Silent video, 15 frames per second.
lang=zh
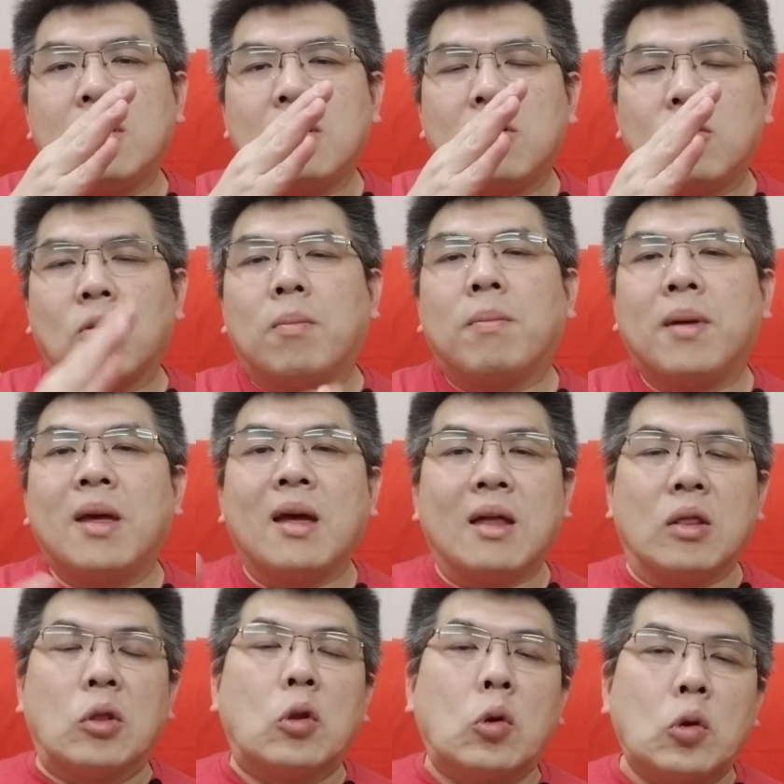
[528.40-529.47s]
准备
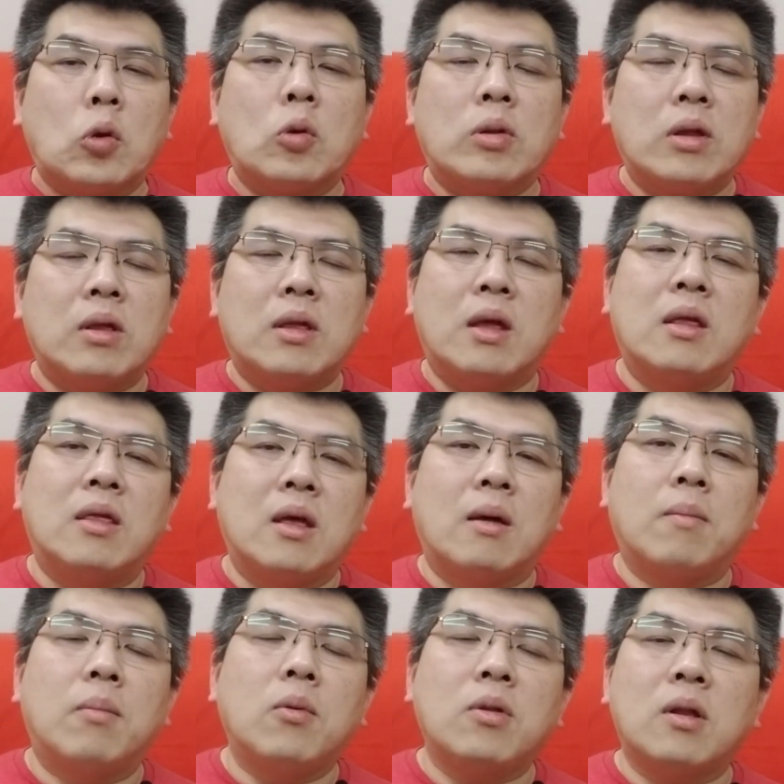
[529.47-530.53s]
很多东西在家，
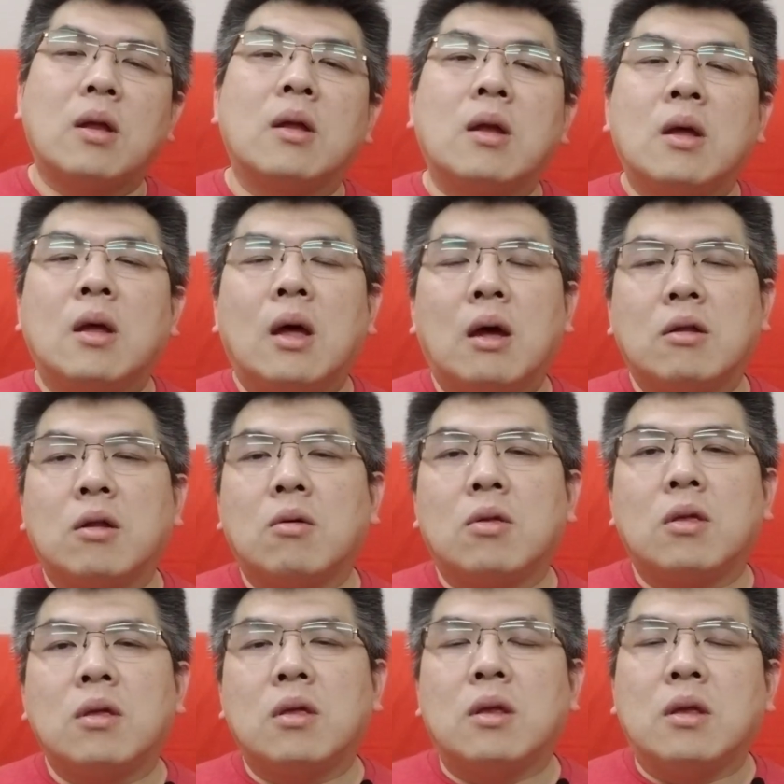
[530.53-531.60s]
不是、啊？好像我
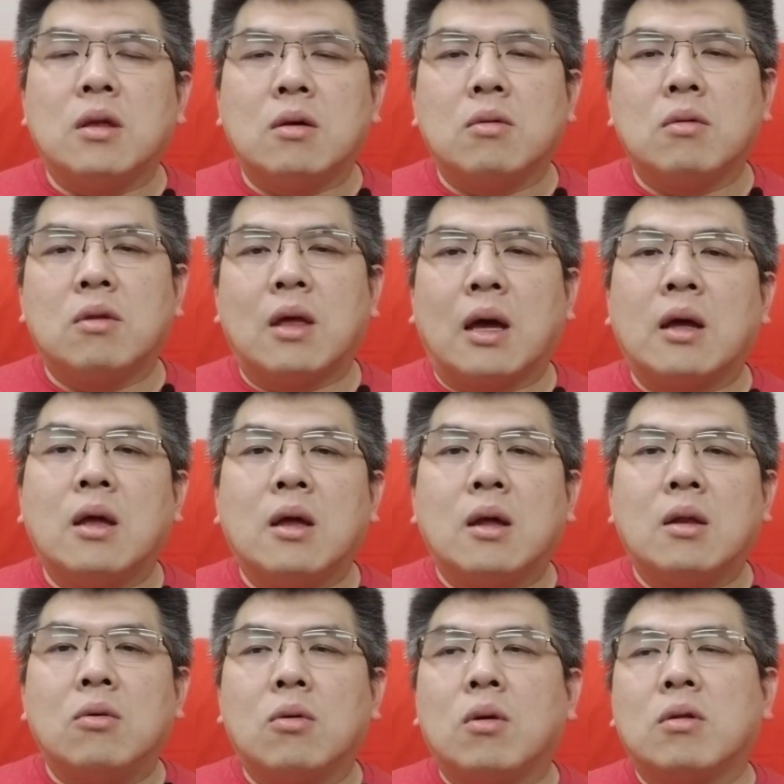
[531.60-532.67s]
之前有讲，
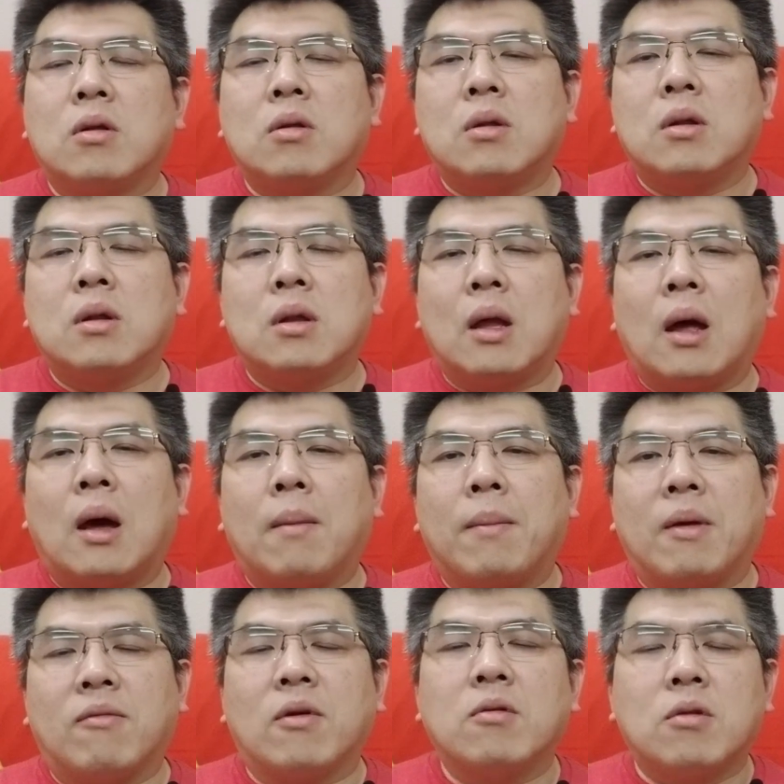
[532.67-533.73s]
如果说啊，
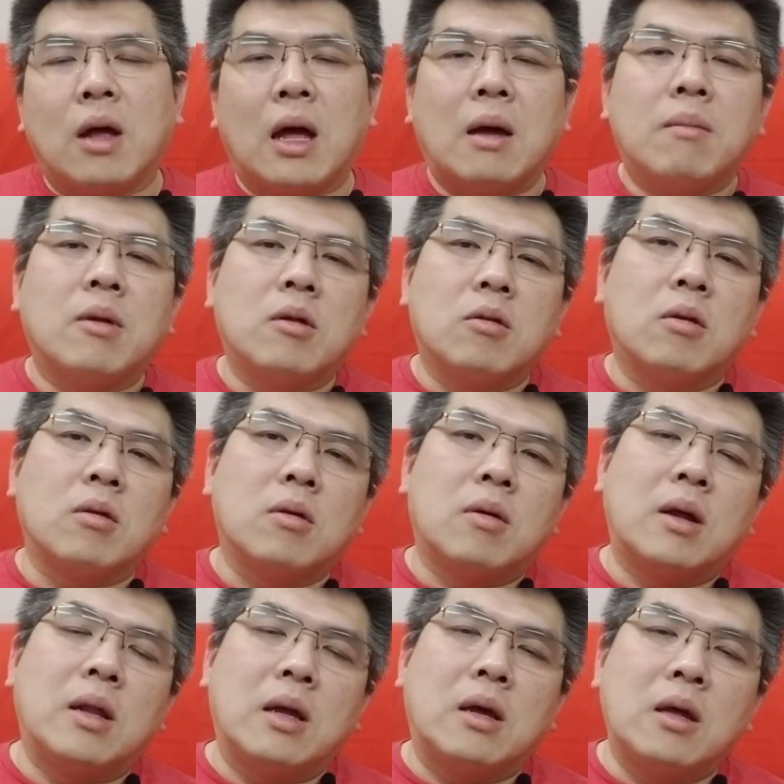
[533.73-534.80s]
比方说 Amazon 的
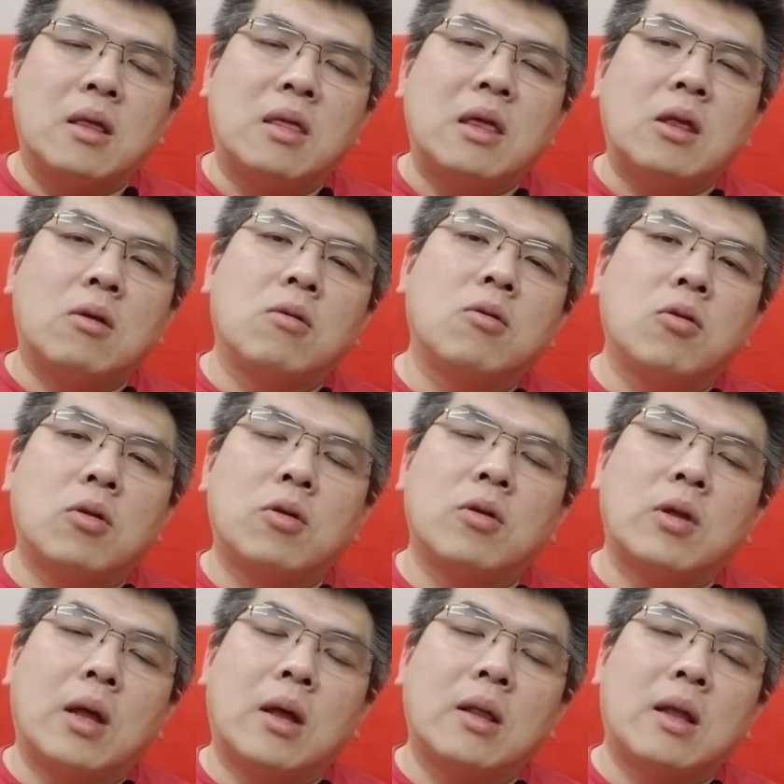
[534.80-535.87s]
话，你可以寄东西去
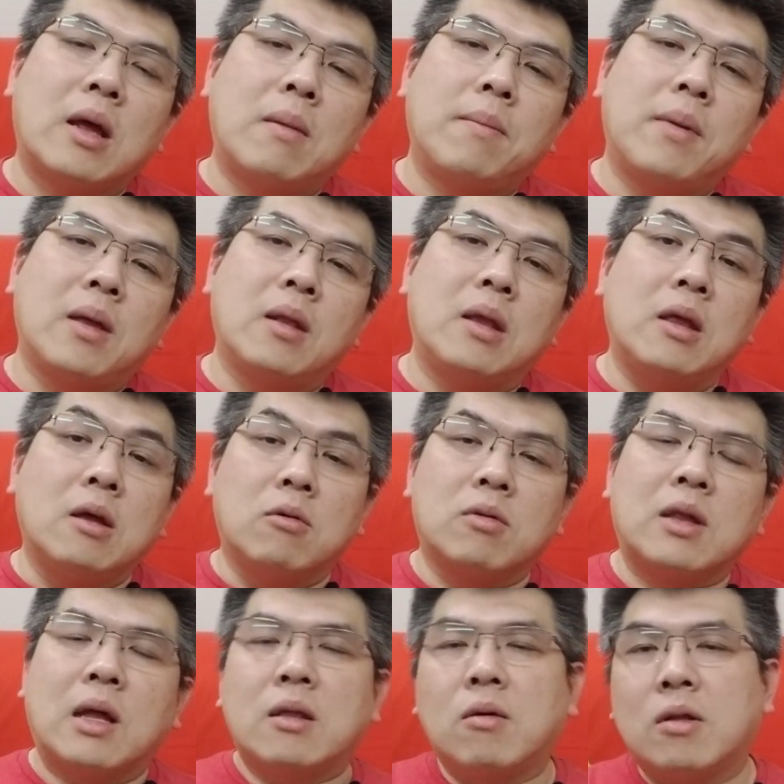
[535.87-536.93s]
那那边，你有
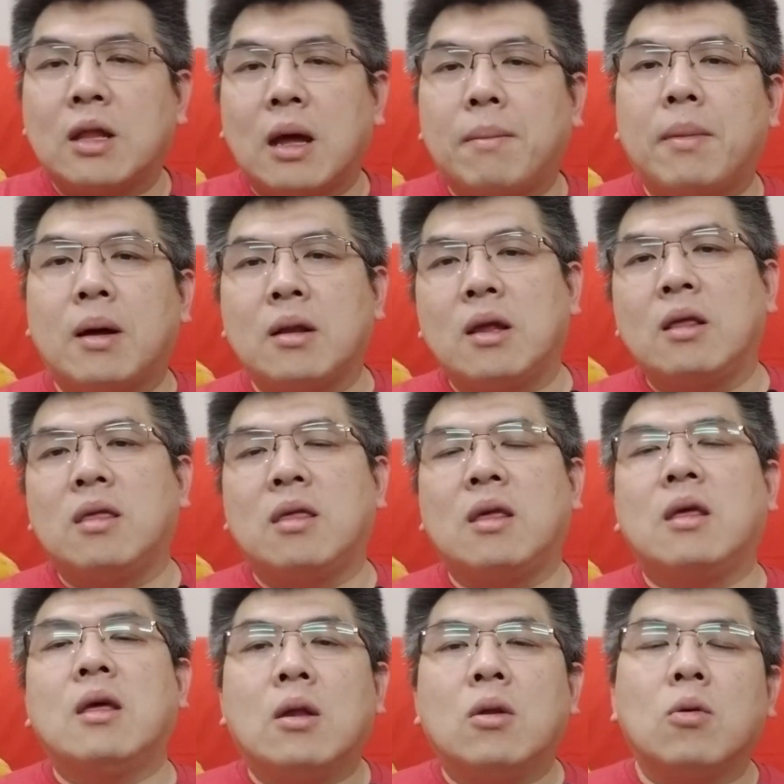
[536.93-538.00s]
单的话他帮你
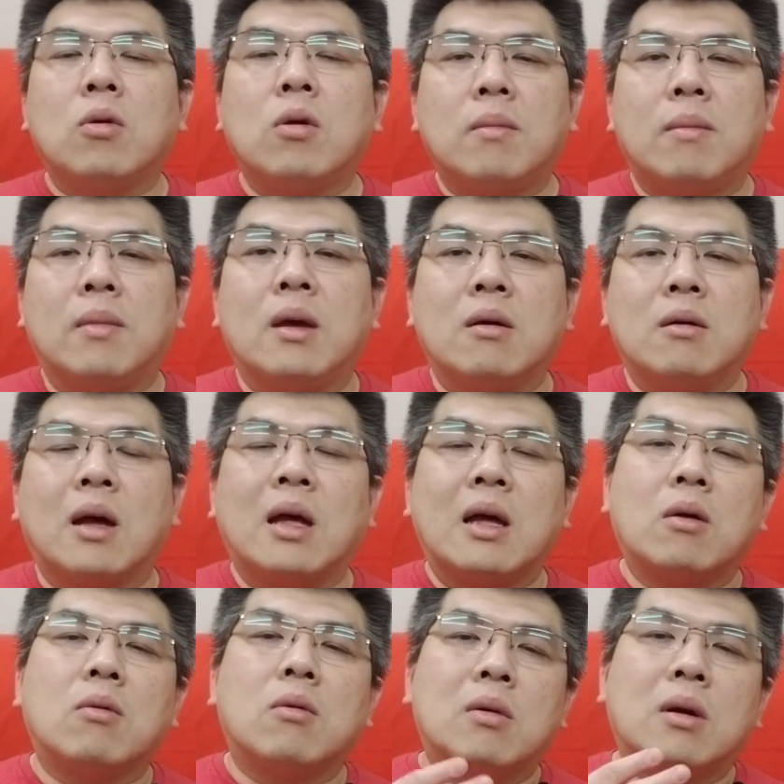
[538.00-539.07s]
寄。如果你没有
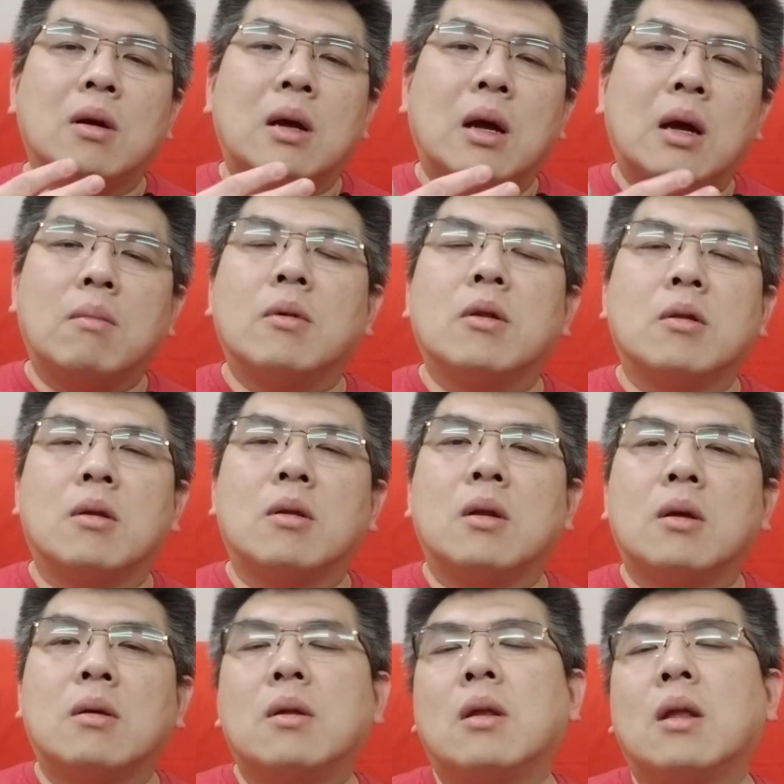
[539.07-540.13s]
看过 Amazon
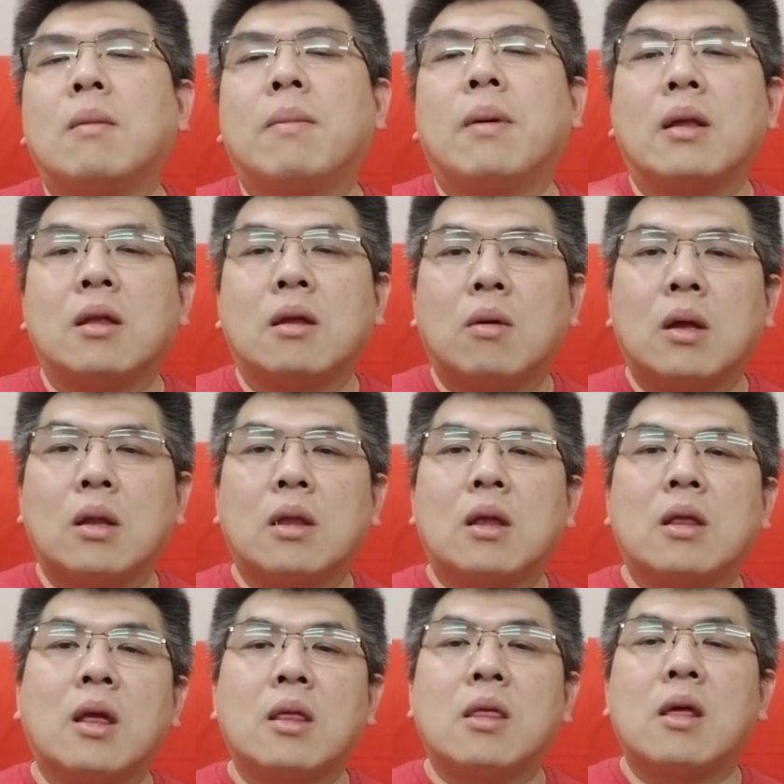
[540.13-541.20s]
那那一派的话，它
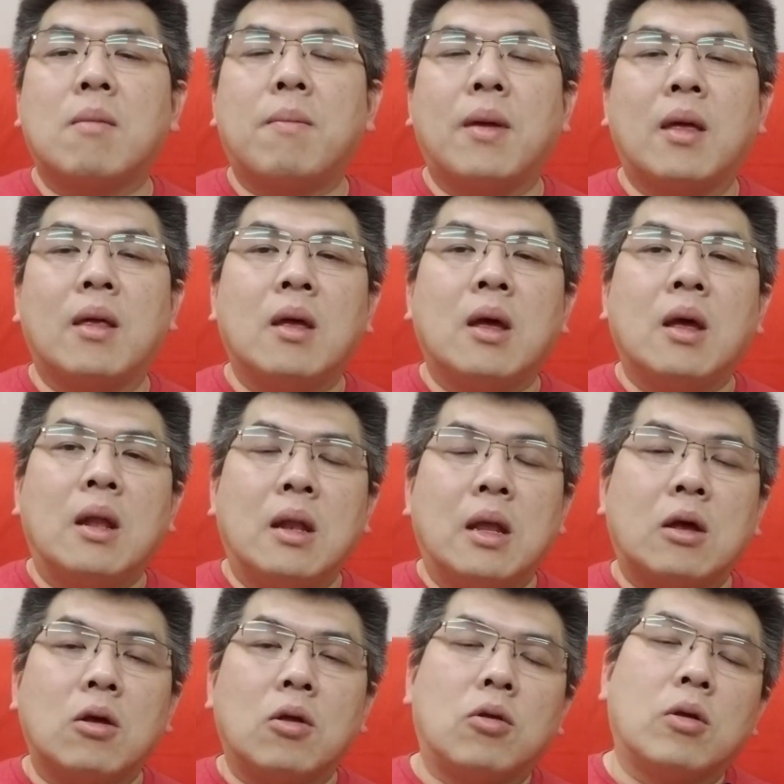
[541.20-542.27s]
在这边你
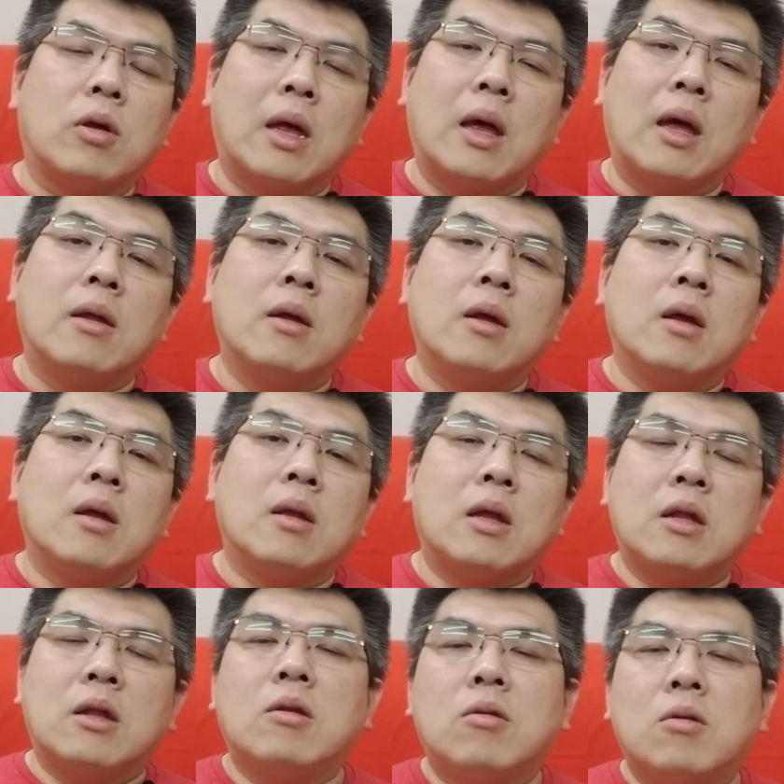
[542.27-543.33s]
可以去看。
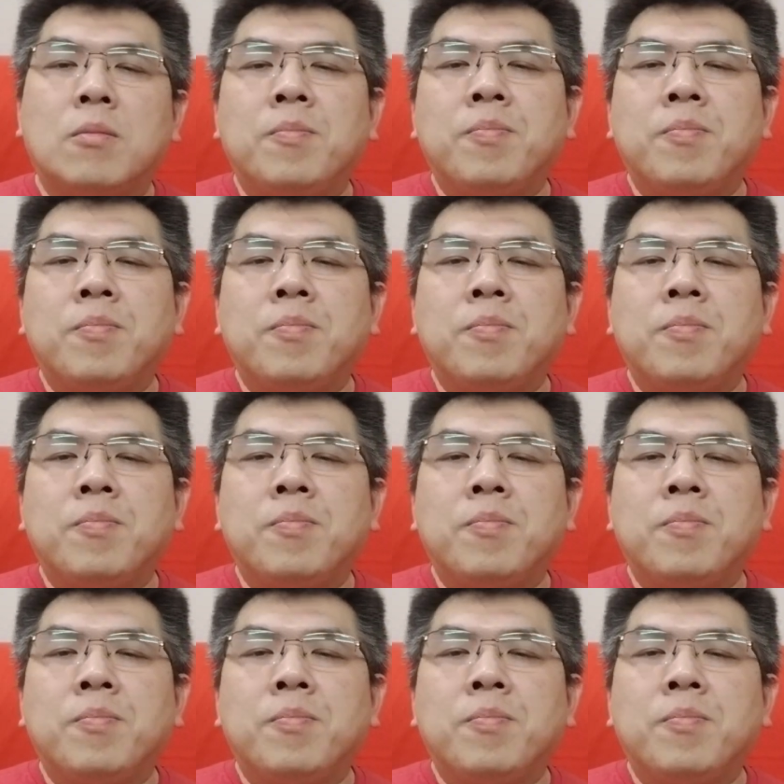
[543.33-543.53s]
但是说，